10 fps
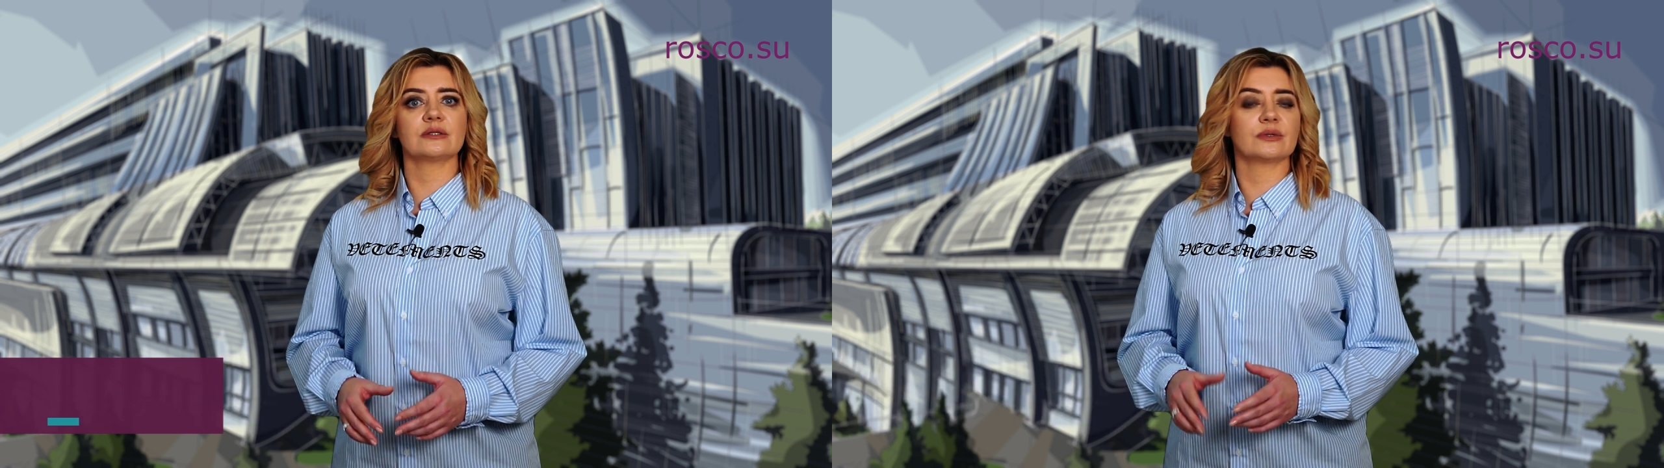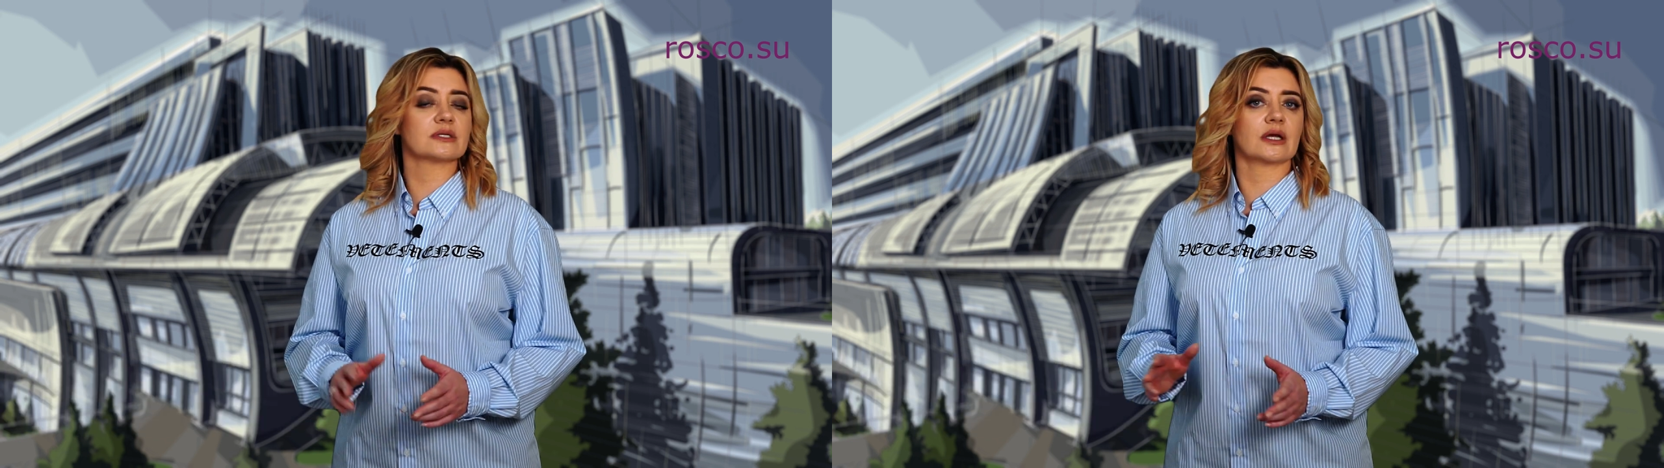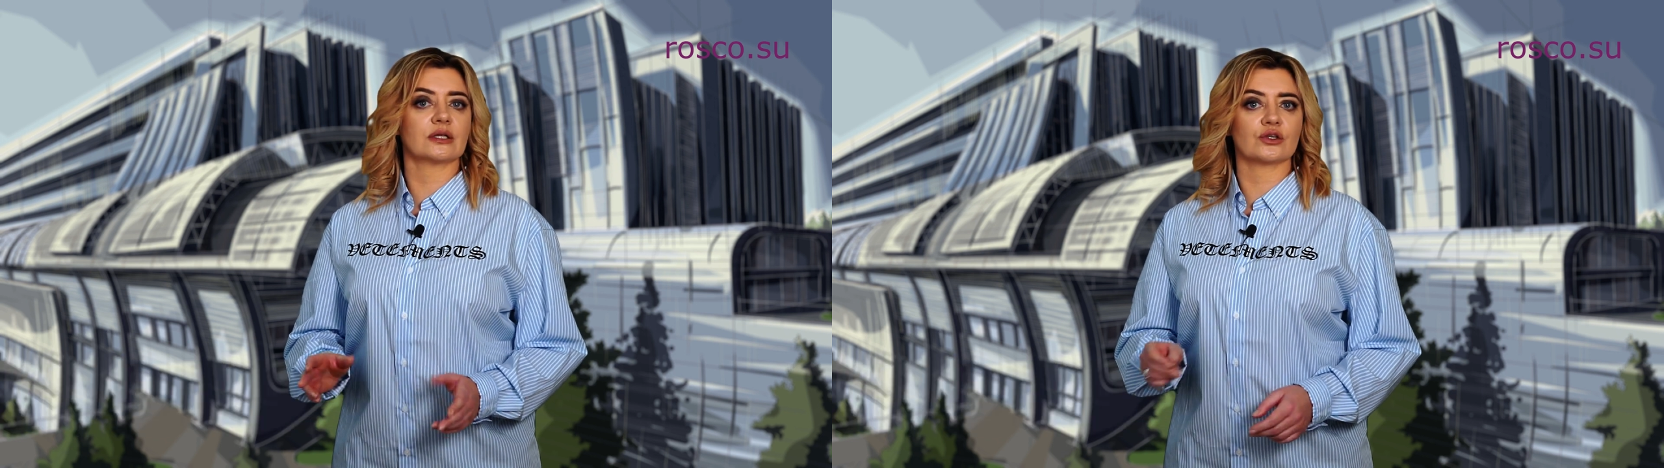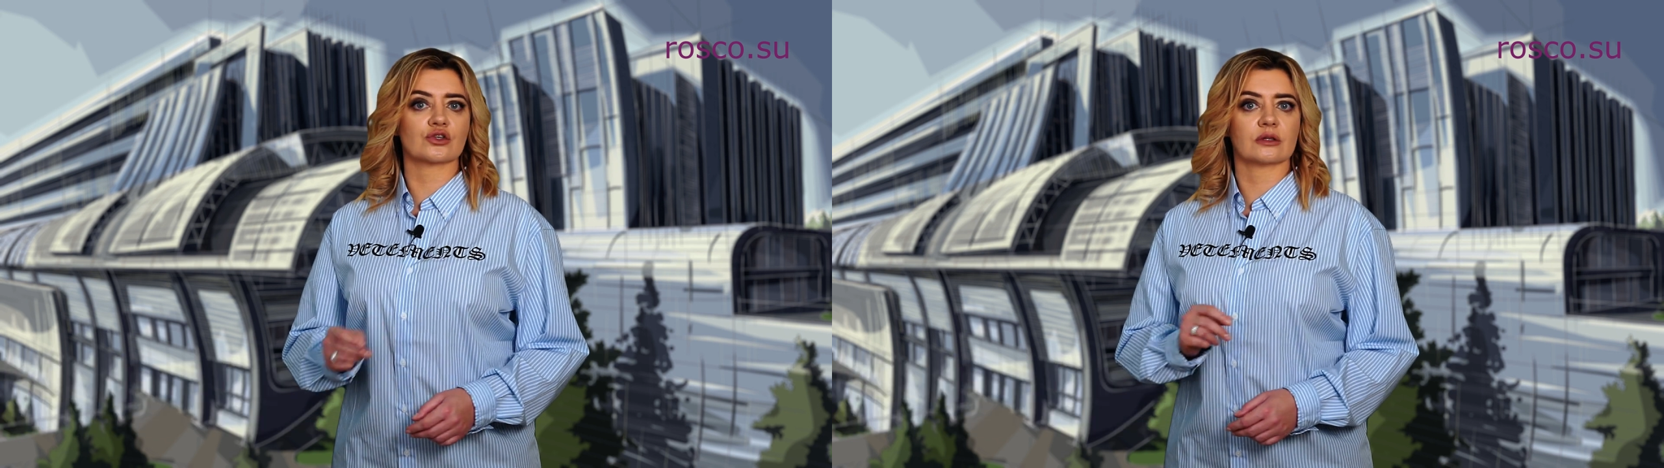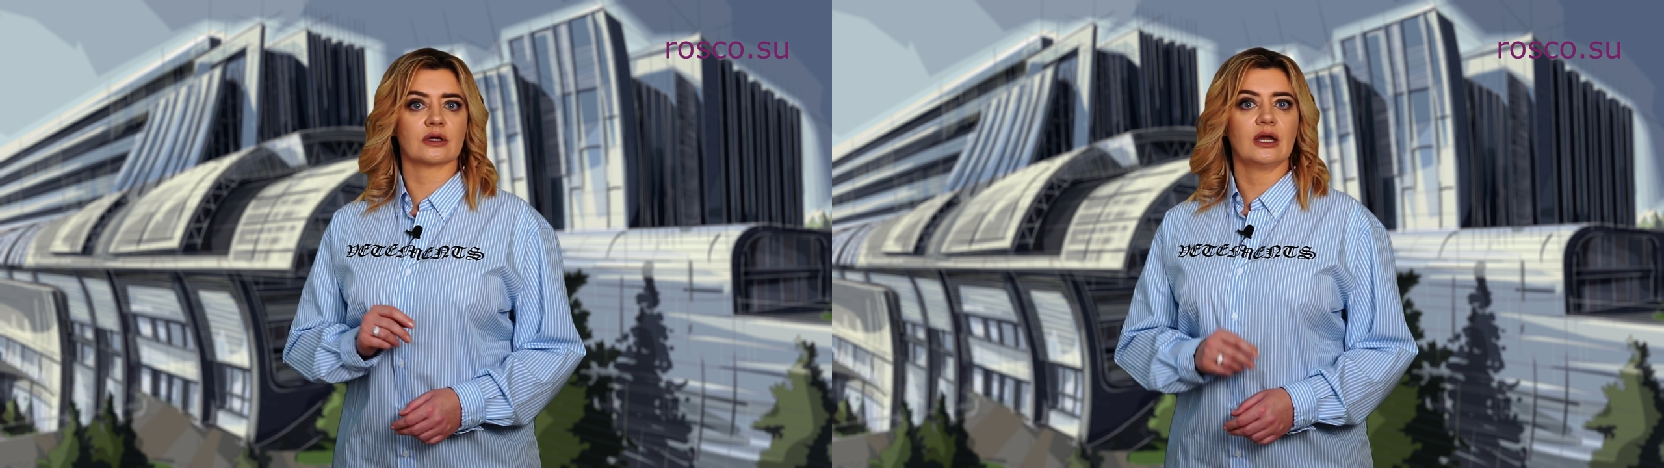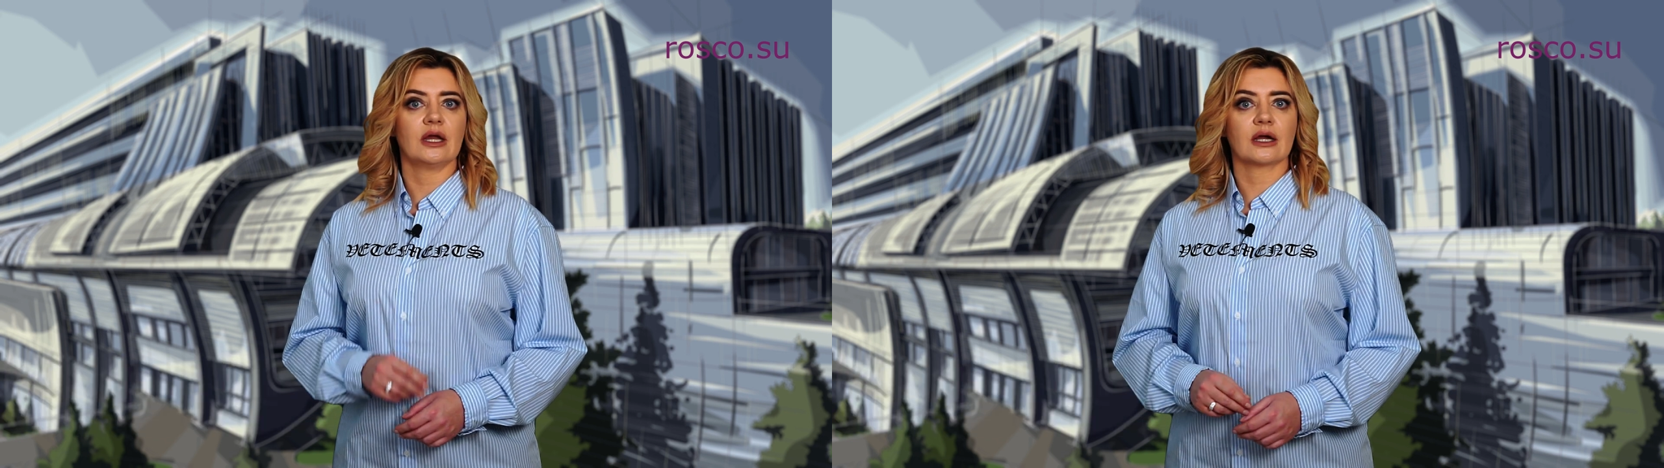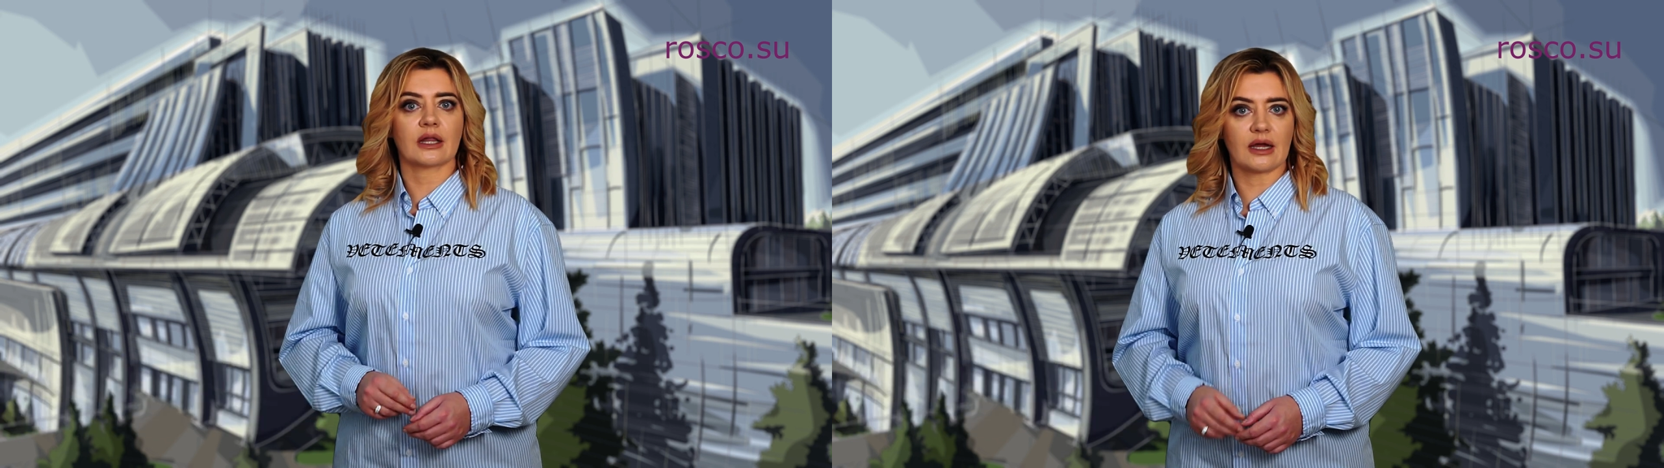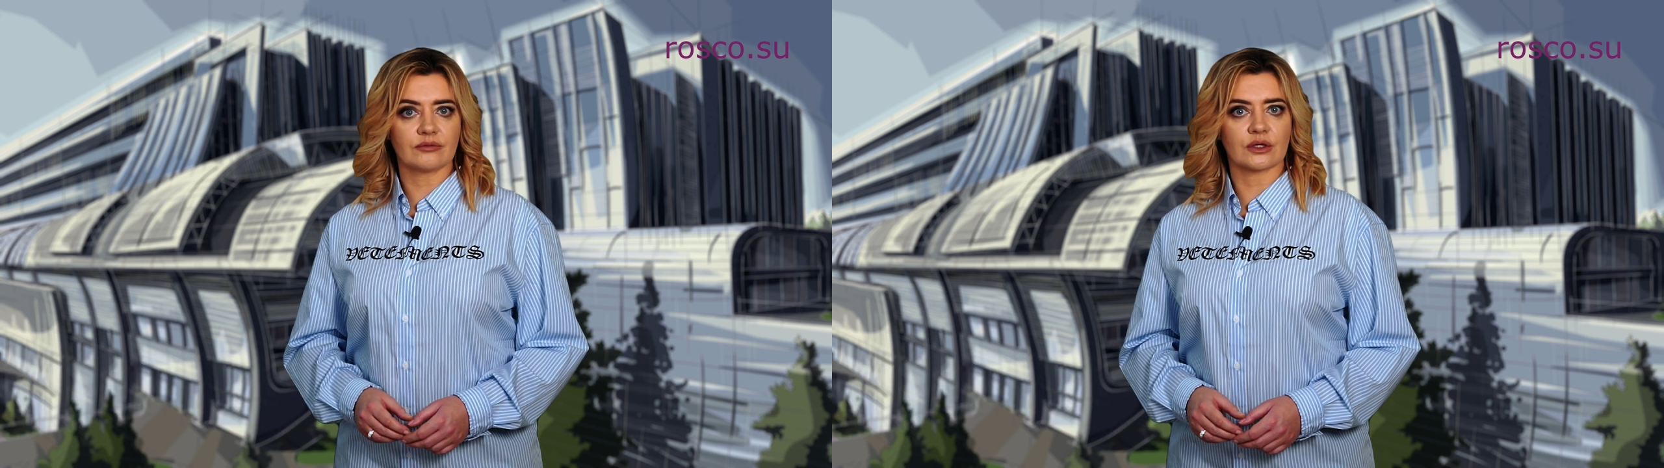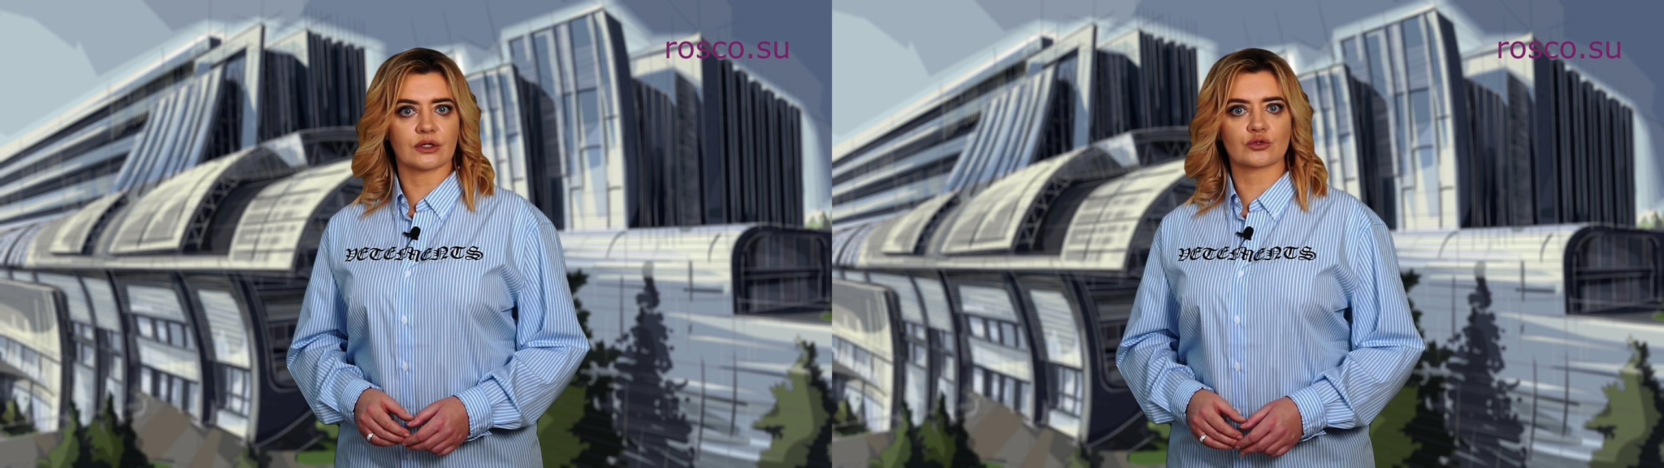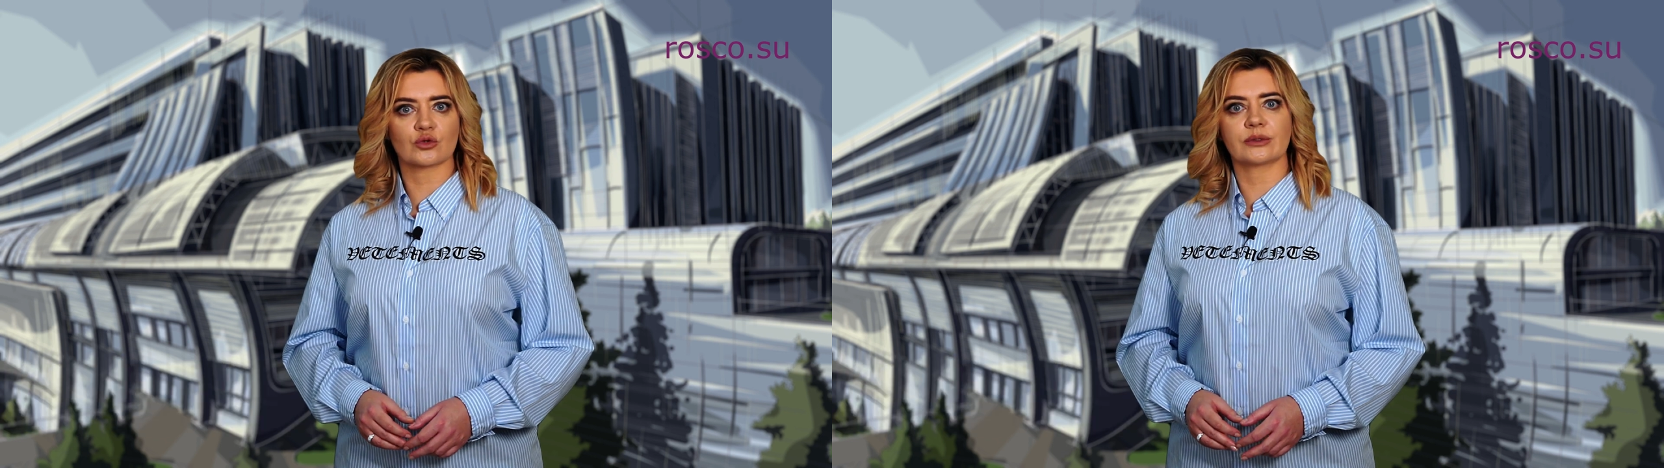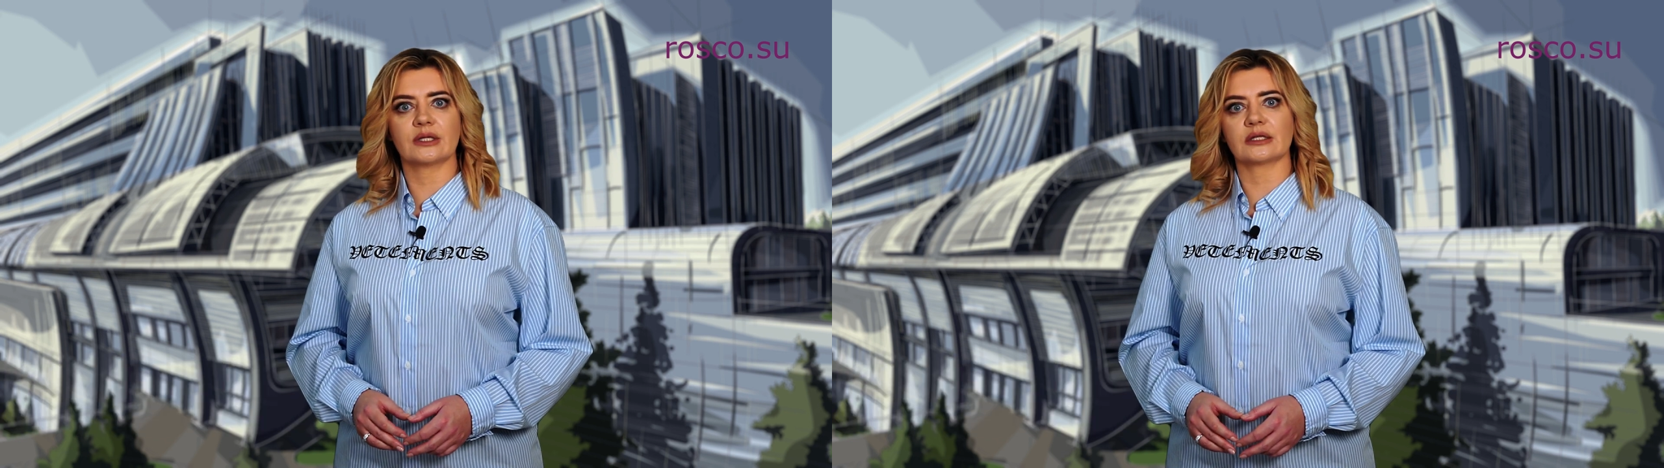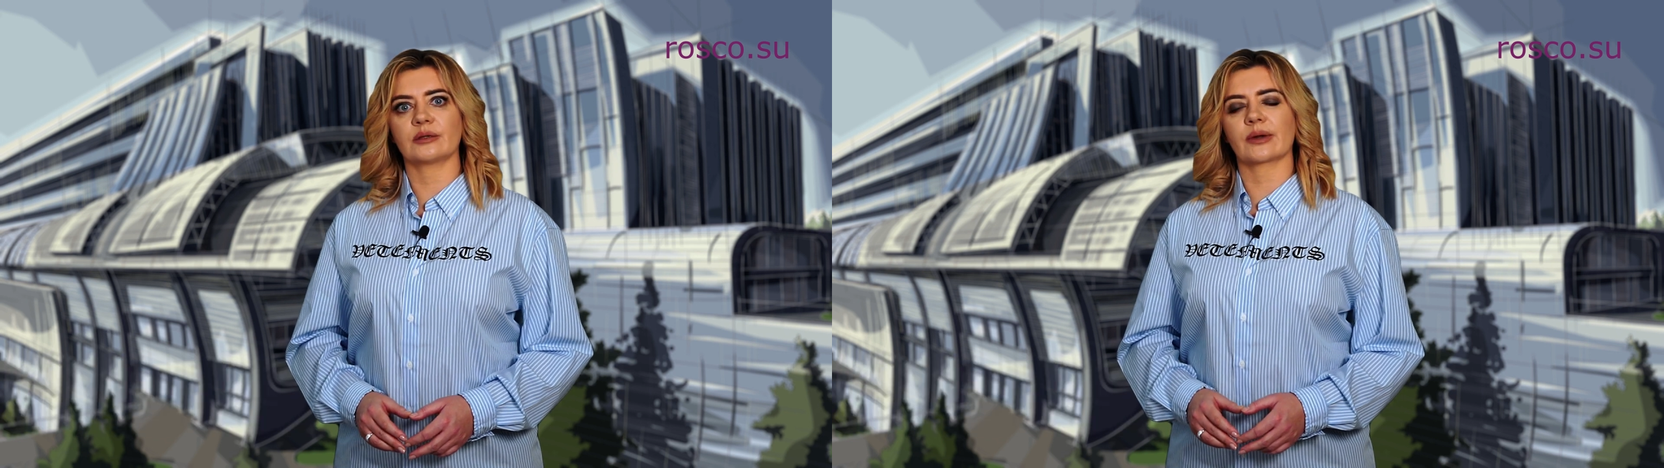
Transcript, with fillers: бесконечно – Главное, чтобы даты